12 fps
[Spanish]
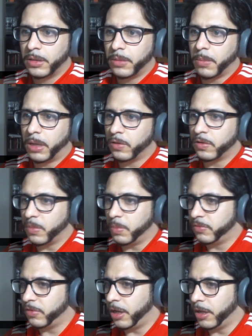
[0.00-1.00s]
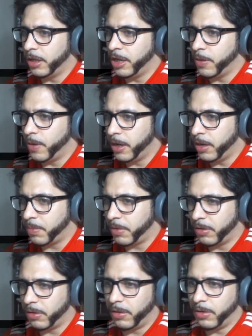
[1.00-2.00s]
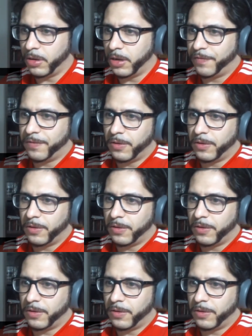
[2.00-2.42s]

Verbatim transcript: Mando se puso la 10 y iba a ir, pero lo, del